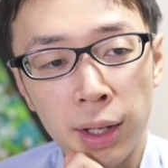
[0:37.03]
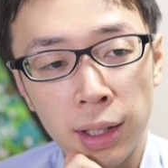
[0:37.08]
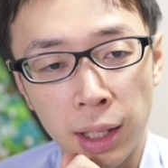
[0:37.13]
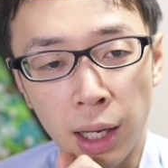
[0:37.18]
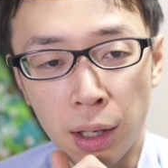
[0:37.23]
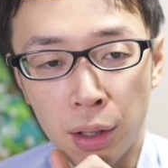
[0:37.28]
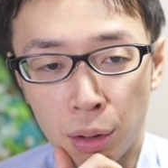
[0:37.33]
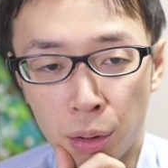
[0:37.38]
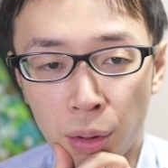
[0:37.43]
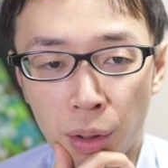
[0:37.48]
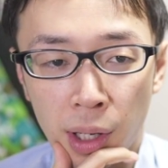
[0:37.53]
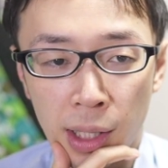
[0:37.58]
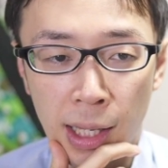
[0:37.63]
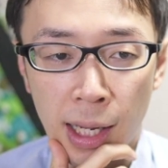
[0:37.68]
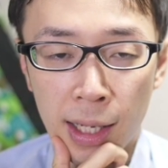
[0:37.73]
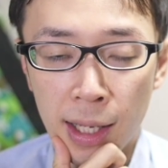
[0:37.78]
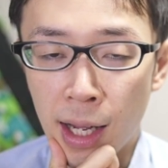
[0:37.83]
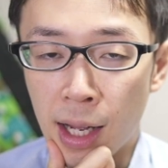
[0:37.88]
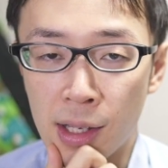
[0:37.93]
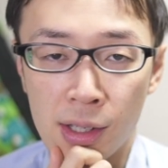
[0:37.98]
結構当
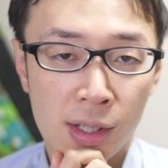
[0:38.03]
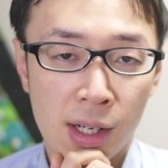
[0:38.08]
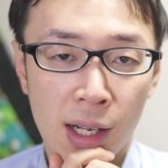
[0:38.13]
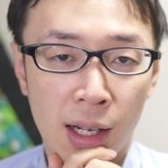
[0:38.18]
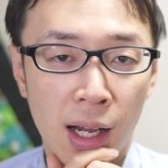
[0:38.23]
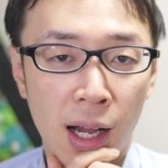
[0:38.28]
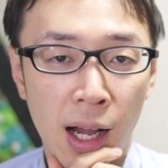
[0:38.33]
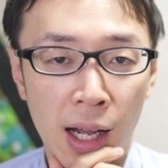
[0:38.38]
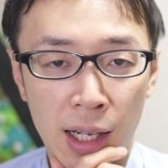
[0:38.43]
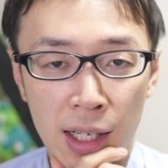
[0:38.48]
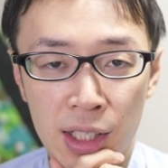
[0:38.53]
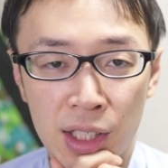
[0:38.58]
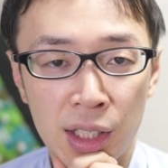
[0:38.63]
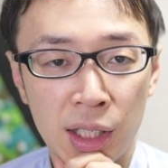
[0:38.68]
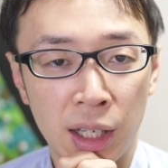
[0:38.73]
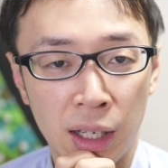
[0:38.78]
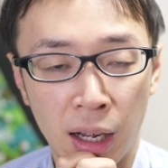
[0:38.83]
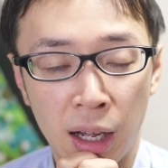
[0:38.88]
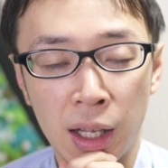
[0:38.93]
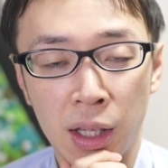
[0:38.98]
たり外れが激しい
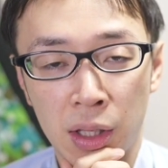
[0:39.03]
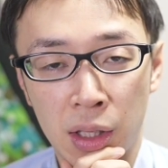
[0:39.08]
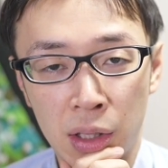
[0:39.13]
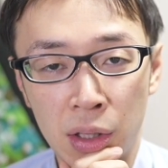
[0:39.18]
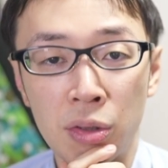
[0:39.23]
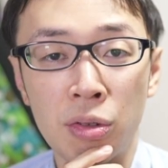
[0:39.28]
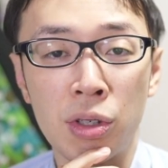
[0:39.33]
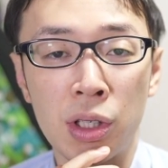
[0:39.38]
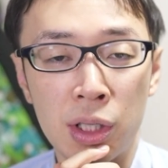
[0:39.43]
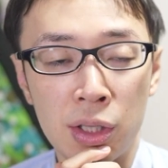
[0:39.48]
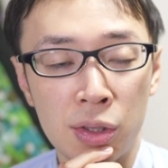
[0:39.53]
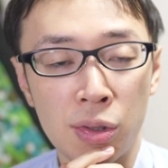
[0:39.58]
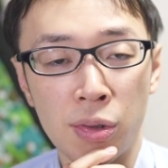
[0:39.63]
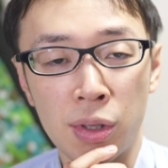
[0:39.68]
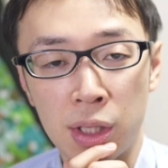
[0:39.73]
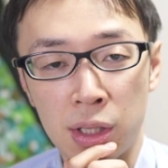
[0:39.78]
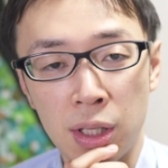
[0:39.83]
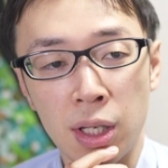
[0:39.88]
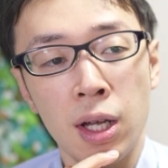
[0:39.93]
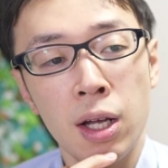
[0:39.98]
かなっていう印象
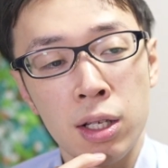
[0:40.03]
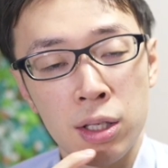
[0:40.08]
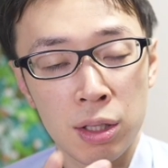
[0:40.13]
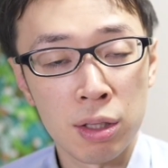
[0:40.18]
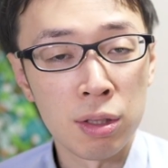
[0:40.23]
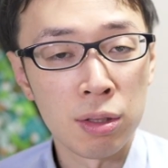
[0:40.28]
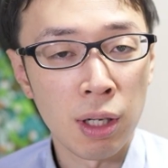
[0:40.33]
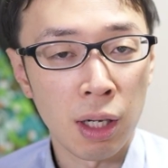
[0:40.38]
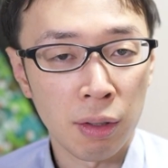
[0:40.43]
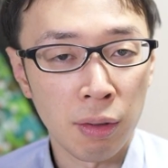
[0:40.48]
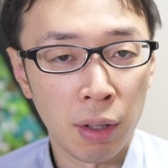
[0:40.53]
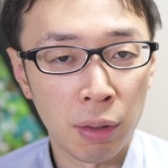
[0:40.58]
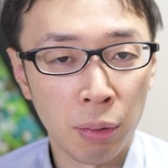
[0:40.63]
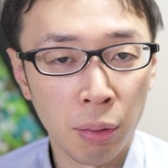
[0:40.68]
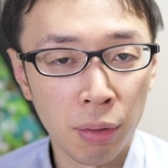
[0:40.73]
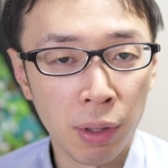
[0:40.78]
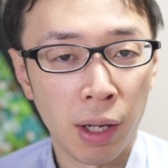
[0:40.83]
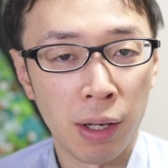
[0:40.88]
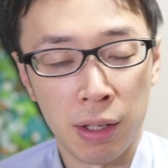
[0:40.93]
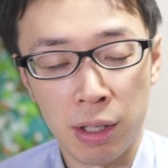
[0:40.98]
です。数学は
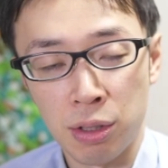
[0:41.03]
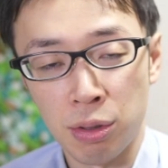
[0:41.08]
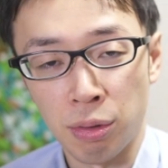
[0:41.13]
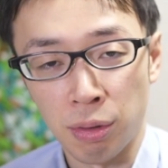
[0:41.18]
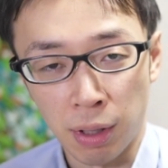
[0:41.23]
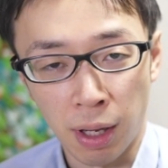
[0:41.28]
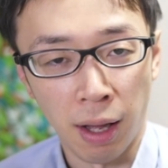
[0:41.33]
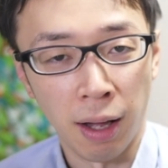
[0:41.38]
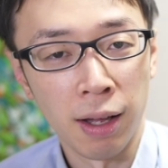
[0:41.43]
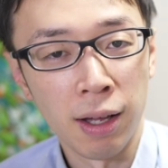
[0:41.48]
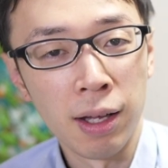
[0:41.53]
どうなんでしょうね。